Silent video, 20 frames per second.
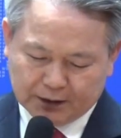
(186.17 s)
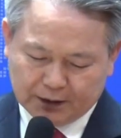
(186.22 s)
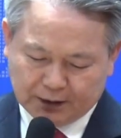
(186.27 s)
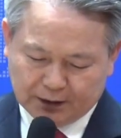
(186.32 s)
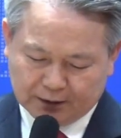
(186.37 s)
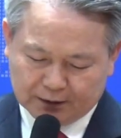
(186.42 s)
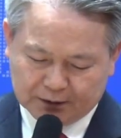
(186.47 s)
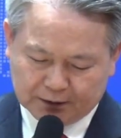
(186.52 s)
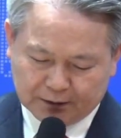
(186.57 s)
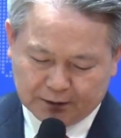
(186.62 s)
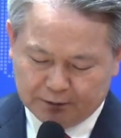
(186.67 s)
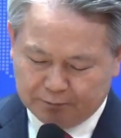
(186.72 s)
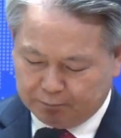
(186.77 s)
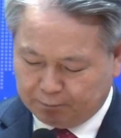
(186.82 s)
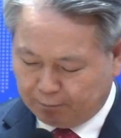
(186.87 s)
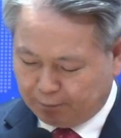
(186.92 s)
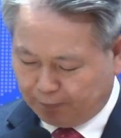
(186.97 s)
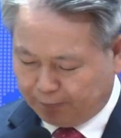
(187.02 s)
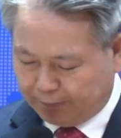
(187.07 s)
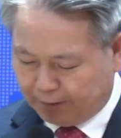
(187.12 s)

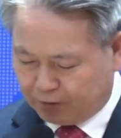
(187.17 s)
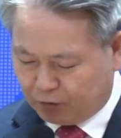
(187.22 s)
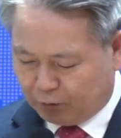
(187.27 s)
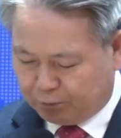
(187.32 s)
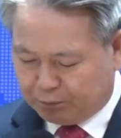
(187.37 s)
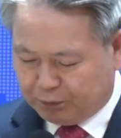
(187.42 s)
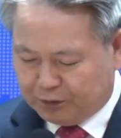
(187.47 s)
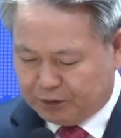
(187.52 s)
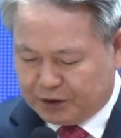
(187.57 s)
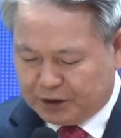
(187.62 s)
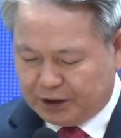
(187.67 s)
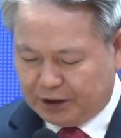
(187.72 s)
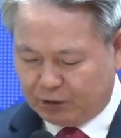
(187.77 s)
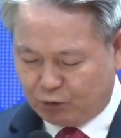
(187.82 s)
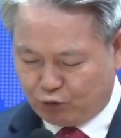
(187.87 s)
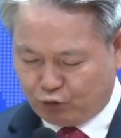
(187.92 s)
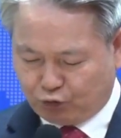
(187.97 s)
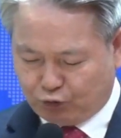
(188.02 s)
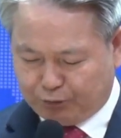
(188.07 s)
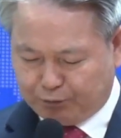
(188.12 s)
2절 첫 번째
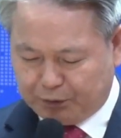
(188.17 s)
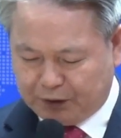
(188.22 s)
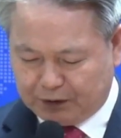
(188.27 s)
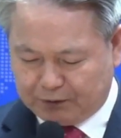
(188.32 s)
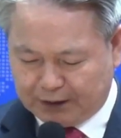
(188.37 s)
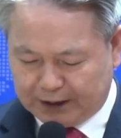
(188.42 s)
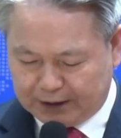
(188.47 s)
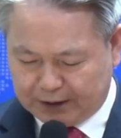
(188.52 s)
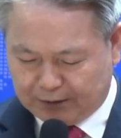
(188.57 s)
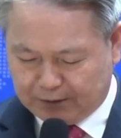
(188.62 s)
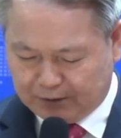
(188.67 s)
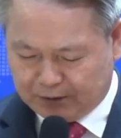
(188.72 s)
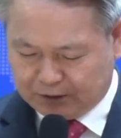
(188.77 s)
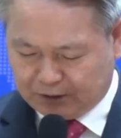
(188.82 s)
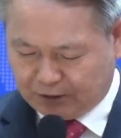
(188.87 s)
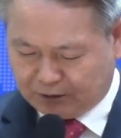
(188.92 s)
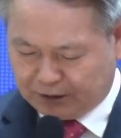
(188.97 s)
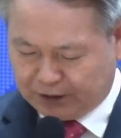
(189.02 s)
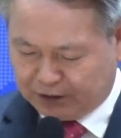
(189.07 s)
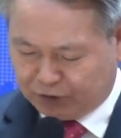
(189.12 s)
준비 과정
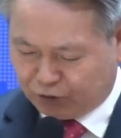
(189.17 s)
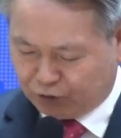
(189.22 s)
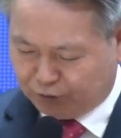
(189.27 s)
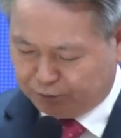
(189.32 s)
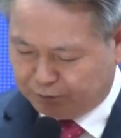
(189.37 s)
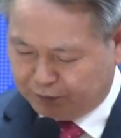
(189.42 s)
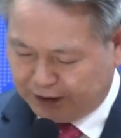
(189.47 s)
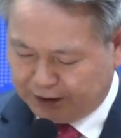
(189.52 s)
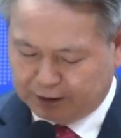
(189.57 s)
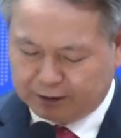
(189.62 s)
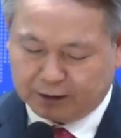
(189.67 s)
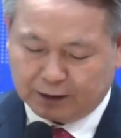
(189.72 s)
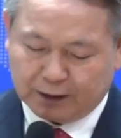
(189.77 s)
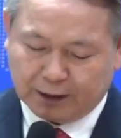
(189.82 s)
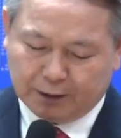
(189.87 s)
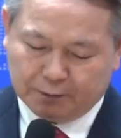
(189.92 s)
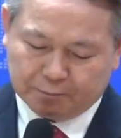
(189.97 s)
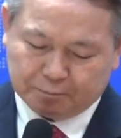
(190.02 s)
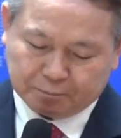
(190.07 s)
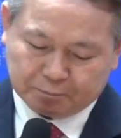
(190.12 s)
어떻게
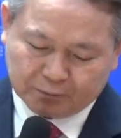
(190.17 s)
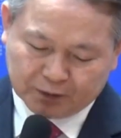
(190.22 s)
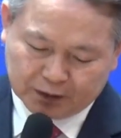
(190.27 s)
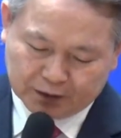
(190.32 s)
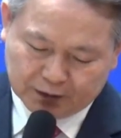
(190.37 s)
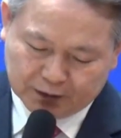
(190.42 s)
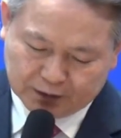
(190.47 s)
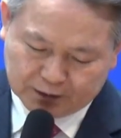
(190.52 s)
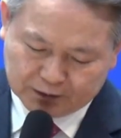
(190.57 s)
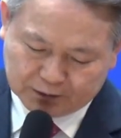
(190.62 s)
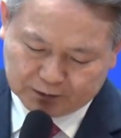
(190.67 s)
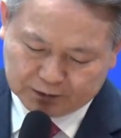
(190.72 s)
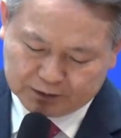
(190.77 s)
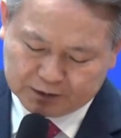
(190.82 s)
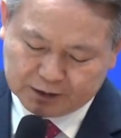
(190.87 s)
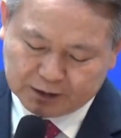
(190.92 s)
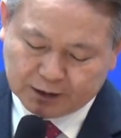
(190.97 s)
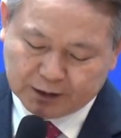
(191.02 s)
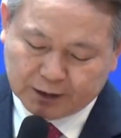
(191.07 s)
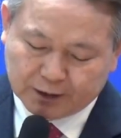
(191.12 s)
준비했는가? 2절
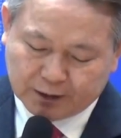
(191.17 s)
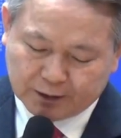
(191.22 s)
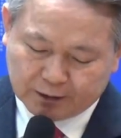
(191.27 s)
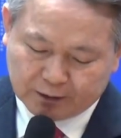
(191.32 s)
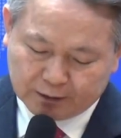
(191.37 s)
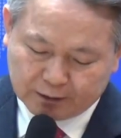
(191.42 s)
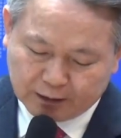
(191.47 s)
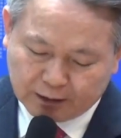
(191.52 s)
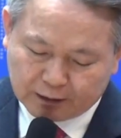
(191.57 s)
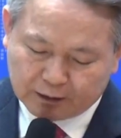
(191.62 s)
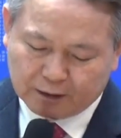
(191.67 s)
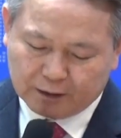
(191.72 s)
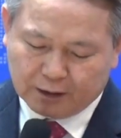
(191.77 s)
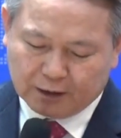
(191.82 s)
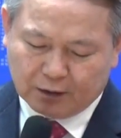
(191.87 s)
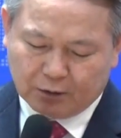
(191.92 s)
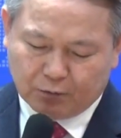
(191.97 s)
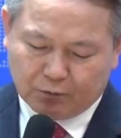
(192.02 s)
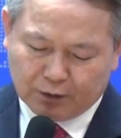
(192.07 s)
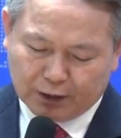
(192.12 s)
시작
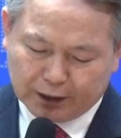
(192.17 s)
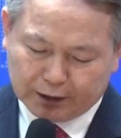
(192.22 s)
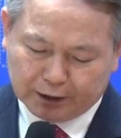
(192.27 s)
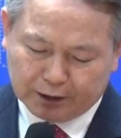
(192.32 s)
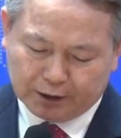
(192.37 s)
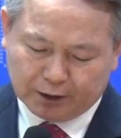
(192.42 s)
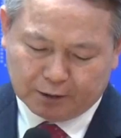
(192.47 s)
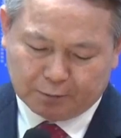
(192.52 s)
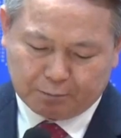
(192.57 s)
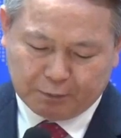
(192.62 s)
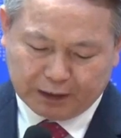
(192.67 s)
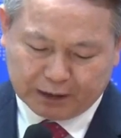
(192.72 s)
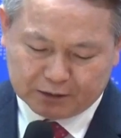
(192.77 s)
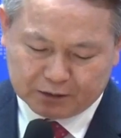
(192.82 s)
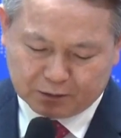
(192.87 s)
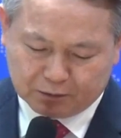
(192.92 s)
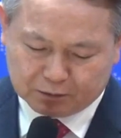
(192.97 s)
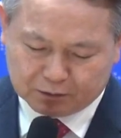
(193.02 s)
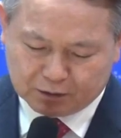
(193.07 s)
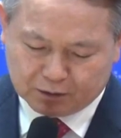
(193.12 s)
왕이
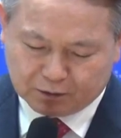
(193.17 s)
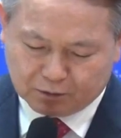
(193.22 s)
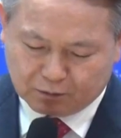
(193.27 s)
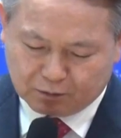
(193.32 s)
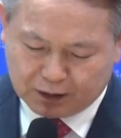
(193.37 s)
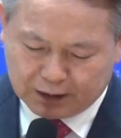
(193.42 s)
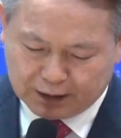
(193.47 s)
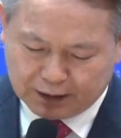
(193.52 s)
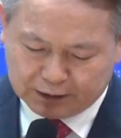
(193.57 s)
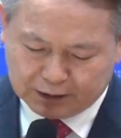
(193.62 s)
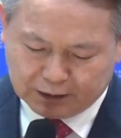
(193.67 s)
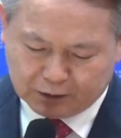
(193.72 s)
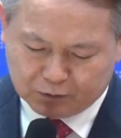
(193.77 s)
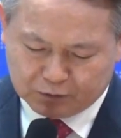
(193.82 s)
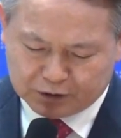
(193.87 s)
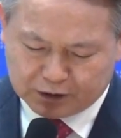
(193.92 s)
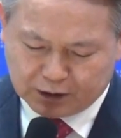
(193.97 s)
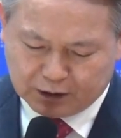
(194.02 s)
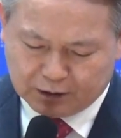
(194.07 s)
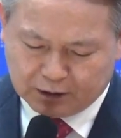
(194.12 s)
백성들과
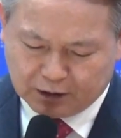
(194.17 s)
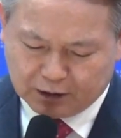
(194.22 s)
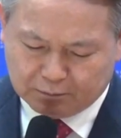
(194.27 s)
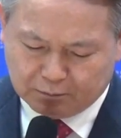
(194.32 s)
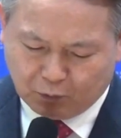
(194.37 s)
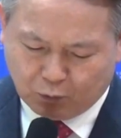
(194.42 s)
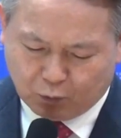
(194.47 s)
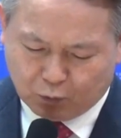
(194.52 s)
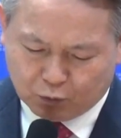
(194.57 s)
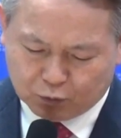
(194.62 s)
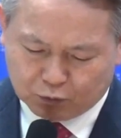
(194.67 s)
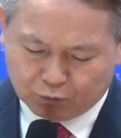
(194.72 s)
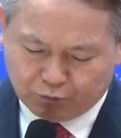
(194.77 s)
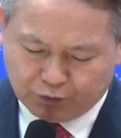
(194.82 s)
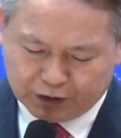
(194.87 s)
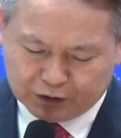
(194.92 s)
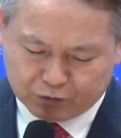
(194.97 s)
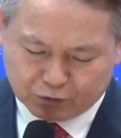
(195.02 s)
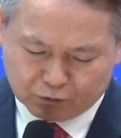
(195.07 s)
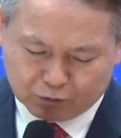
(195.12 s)
예루살렘 온
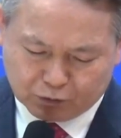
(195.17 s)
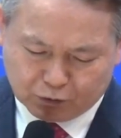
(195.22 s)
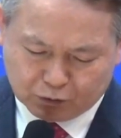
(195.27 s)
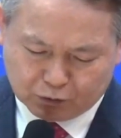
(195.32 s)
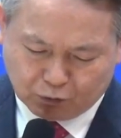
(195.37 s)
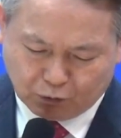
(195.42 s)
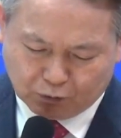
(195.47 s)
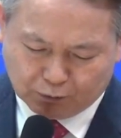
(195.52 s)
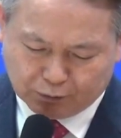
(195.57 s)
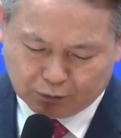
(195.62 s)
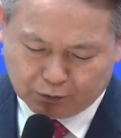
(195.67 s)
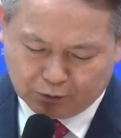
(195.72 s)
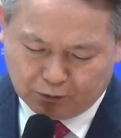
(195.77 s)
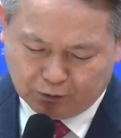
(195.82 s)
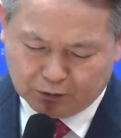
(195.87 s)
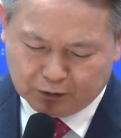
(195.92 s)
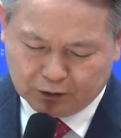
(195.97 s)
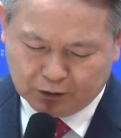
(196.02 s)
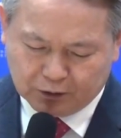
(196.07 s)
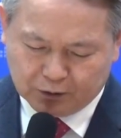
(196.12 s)
회중으로
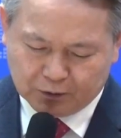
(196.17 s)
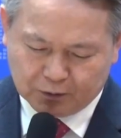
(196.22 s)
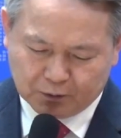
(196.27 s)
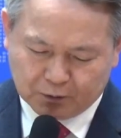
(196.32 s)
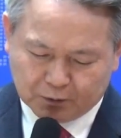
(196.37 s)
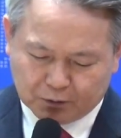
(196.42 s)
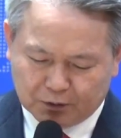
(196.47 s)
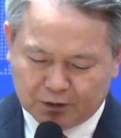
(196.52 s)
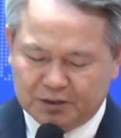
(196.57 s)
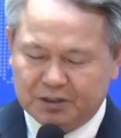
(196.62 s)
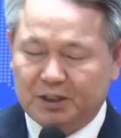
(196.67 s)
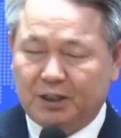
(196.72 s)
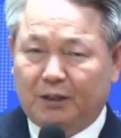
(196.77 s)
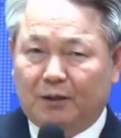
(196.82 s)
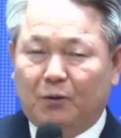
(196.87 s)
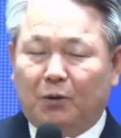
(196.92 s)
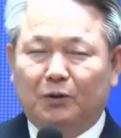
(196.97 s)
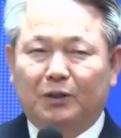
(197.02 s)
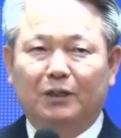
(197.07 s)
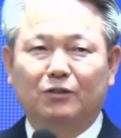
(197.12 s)
더불어 옳지
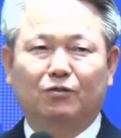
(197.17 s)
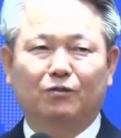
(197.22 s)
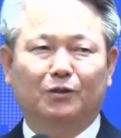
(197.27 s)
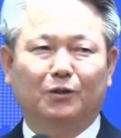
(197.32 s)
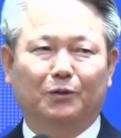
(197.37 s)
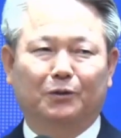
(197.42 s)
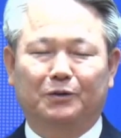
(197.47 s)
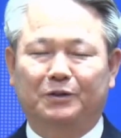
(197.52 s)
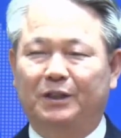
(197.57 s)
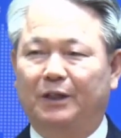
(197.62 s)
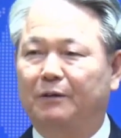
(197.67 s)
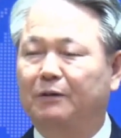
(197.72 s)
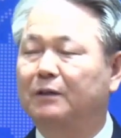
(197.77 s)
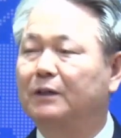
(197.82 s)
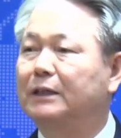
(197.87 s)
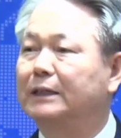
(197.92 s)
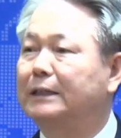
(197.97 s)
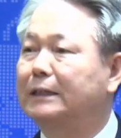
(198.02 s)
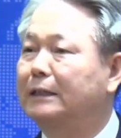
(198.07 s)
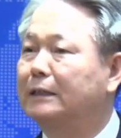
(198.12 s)
고다 줄거으세요
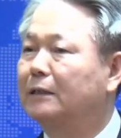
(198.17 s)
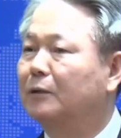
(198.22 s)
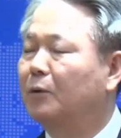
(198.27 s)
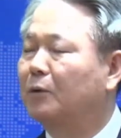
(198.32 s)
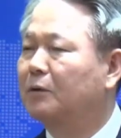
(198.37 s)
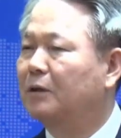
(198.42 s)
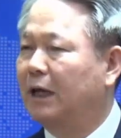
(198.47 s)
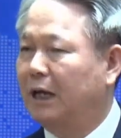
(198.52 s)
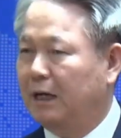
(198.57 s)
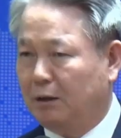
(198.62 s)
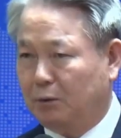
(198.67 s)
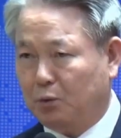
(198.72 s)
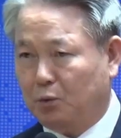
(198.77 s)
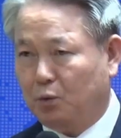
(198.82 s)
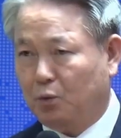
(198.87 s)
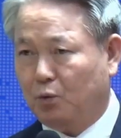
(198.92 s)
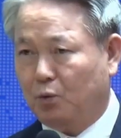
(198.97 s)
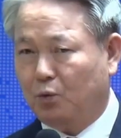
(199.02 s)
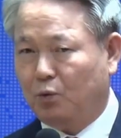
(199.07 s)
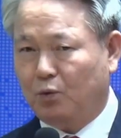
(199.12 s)

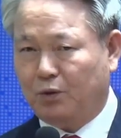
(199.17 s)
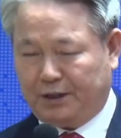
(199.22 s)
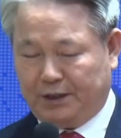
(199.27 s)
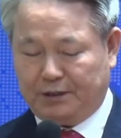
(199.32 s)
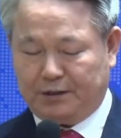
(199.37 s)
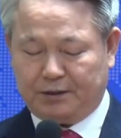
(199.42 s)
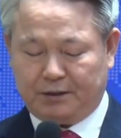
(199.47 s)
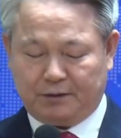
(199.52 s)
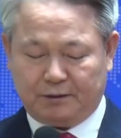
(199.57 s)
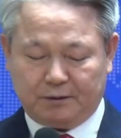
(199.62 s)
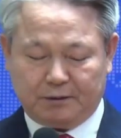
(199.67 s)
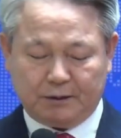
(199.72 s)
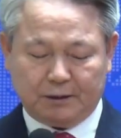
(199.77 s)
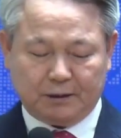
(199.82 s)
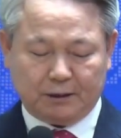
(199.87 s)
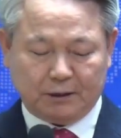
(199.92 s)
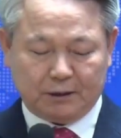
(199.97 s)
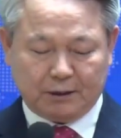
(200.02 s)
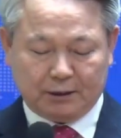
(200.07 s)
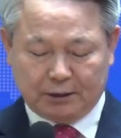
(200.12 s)
의논하고 됐어요
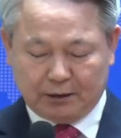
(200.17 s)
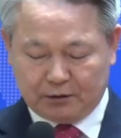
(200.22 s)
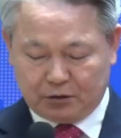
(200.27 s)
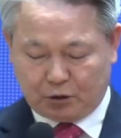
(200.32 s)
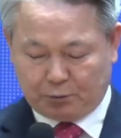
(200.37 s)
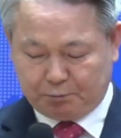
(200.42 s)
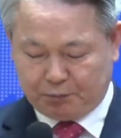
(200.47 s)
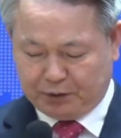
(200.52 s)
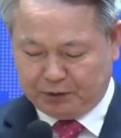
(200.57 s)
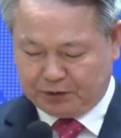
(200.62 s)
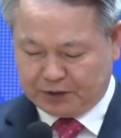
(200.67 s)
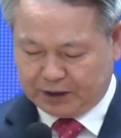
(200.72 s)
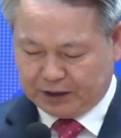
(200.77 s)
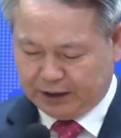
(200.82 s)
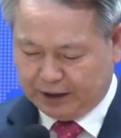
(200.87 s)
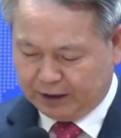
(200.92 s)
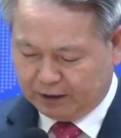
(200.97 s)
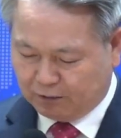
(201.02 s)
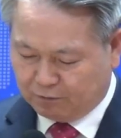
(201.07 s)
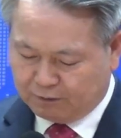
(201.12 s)
첫
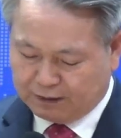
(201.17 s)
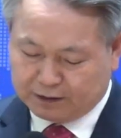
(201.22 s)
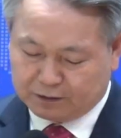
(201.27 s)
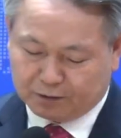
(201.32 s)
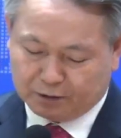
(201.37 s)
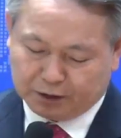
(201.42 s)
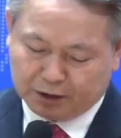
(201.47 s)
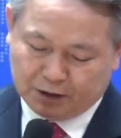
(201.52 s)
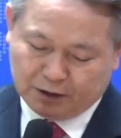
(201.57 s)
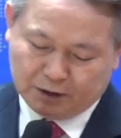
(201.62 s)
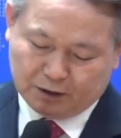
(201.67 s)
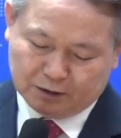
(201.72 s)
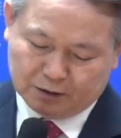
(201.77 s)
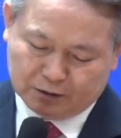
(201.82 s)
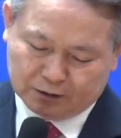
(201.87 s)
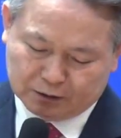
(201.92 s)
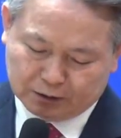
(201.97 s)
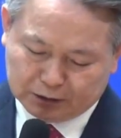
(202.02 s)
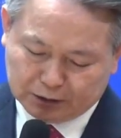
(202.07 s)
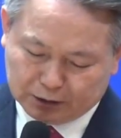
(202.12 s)
번째 과정이
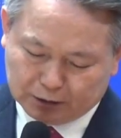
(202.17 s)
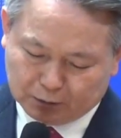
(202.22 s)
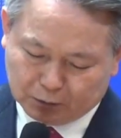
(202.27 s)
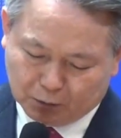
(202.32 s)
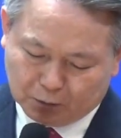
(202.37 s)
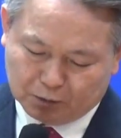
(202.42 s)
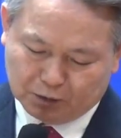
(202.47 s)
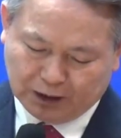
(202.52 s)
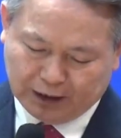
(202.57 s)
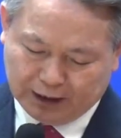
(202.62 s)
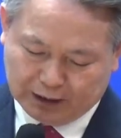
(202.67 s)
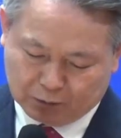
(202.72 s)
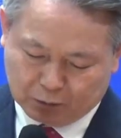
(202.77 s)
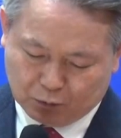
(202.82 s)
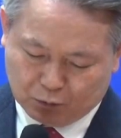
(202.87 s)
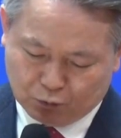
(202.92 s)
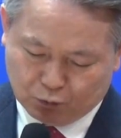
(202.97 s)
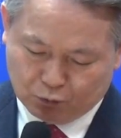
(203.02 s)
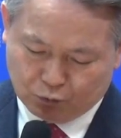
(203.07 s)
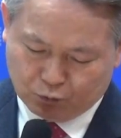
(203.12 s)

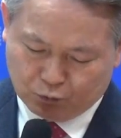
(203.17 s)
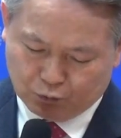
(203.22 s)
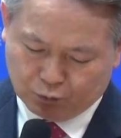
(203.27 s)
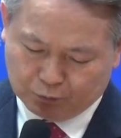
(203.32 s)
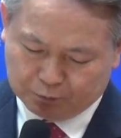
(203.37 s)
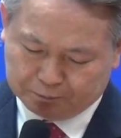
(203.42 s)
의논하고